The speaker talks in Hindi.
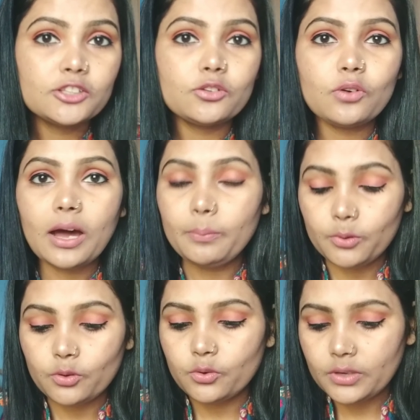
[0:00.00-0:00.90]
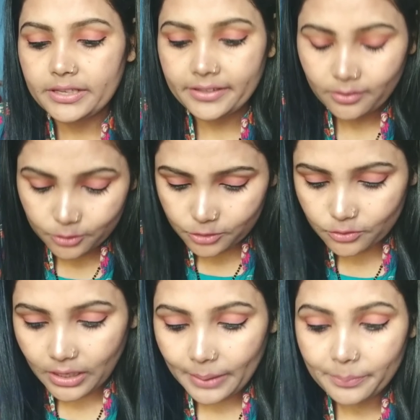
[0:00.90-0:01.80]
तो आप लोग को लेना हो
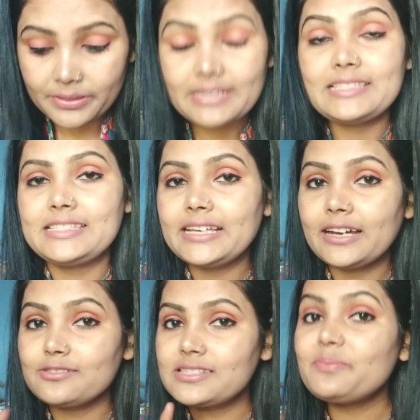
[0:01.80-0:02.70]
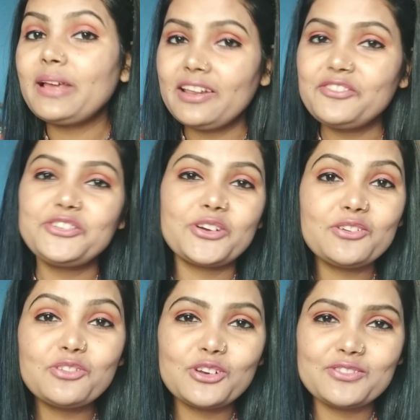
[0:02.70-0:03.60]
तो आप लीजिएगा उससे पहले वीडियो
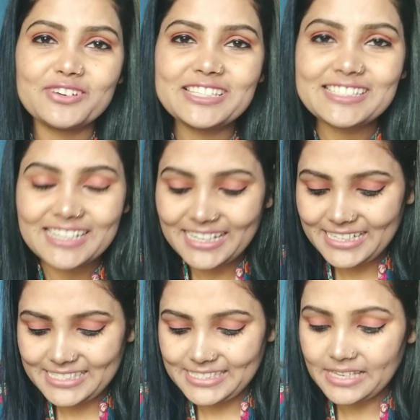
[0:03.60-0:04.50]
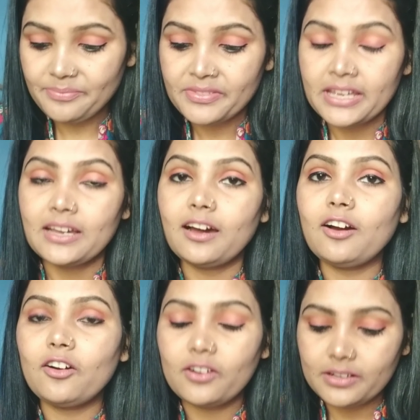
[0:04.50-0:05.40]
को फुल वॉच कर लीजिए
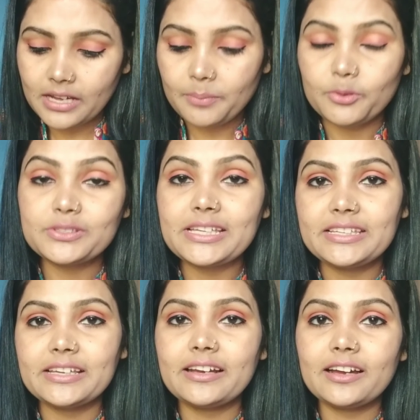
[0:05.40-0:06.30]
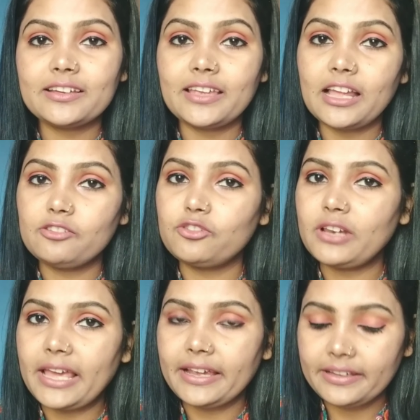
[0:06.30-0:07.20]
और आप लोग देखिएगा कि
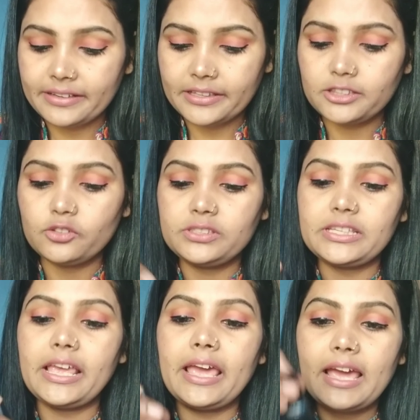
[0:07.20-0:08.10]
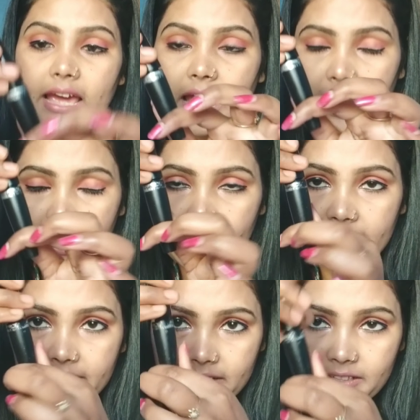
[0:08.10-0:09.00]
हेल्पफुल है कि नहीं तो ये है
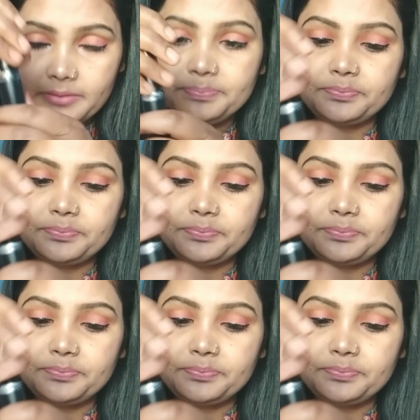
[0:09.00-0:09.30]
आईलाइनर